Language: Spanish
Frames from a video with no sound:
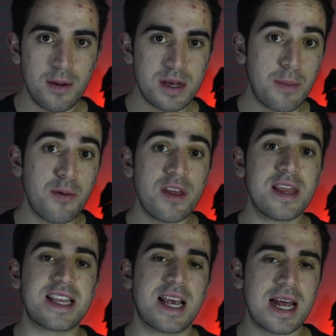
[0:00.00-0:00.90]
se pueden
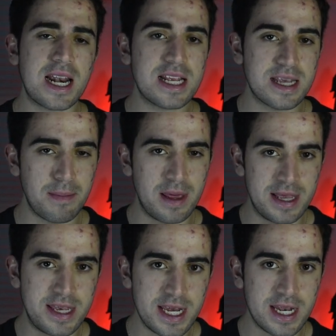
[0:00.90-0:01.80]
destacar las de
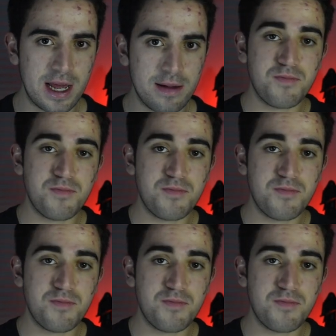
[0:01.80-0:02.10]
medicina,